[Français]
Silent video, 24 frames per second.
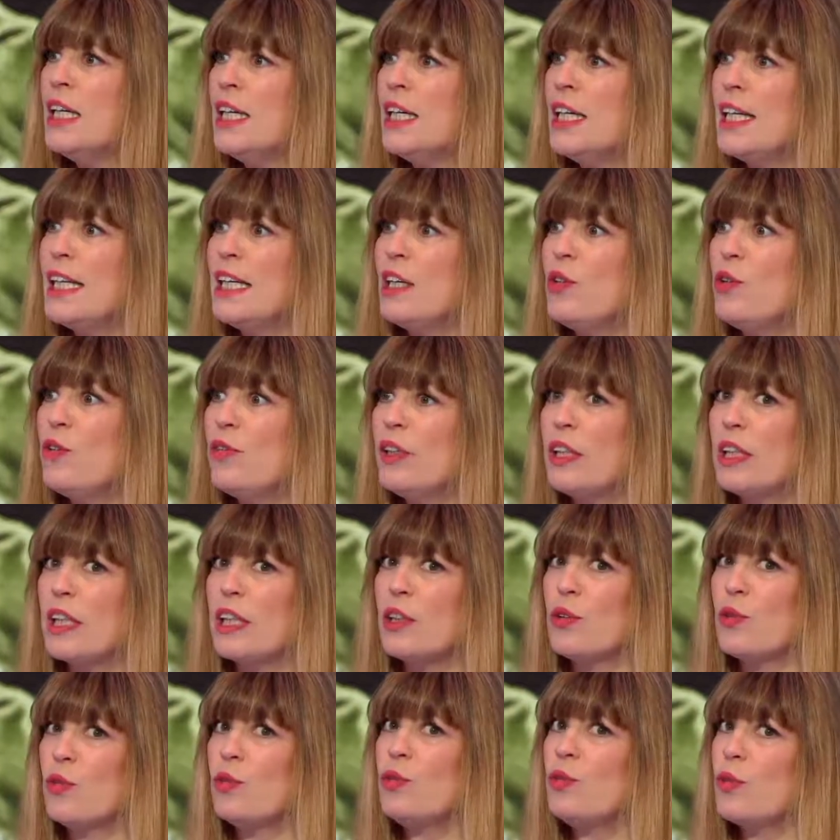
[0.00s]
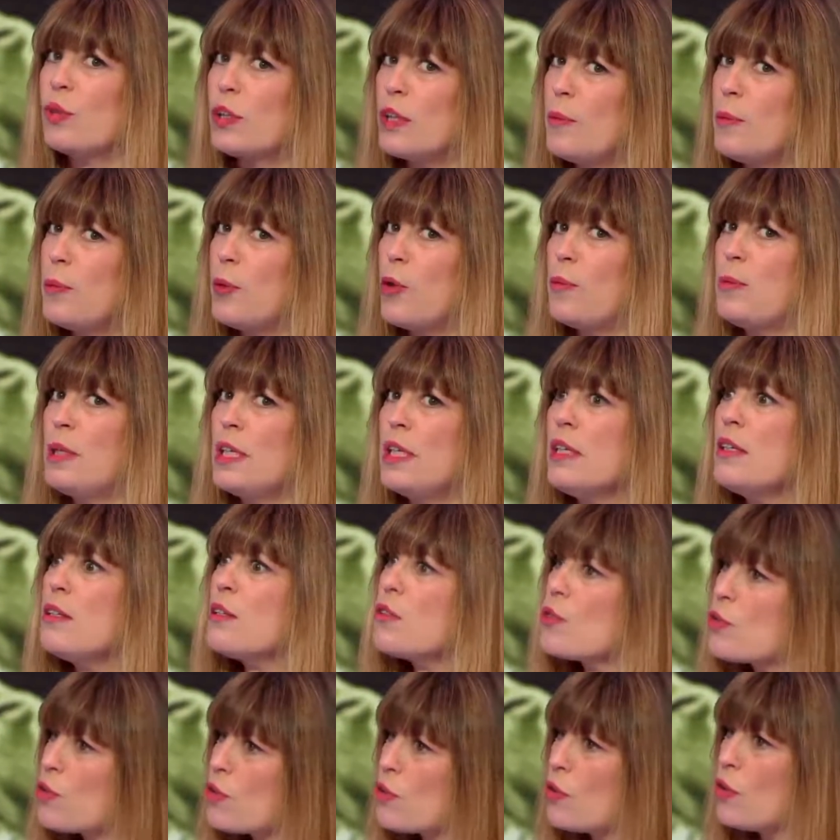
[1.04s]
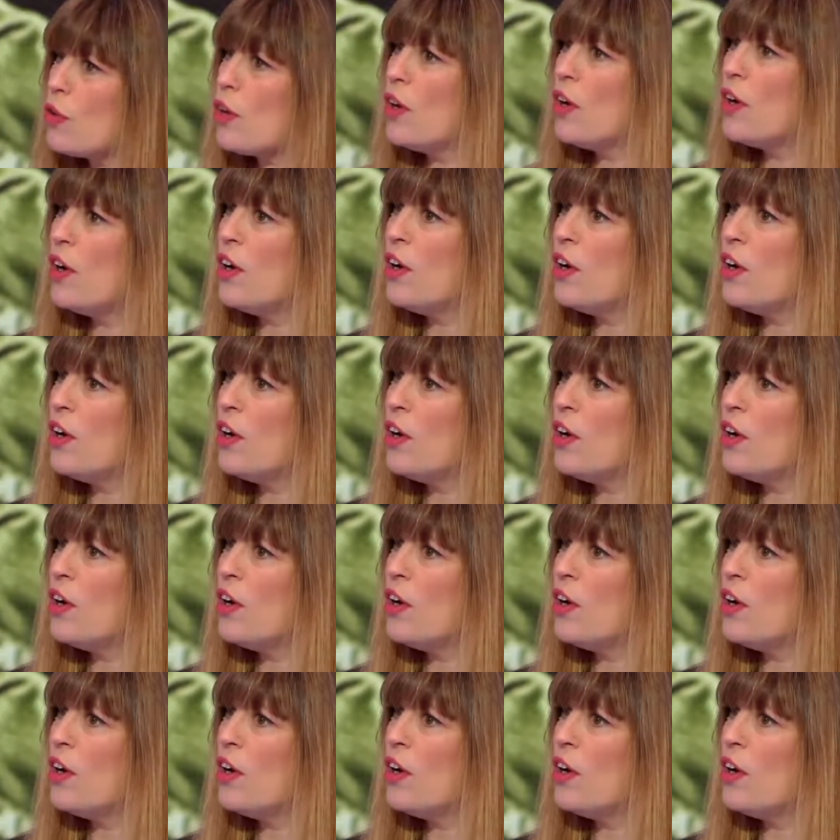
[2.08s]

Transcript: et les levées de rideaux. Donc, le premier sur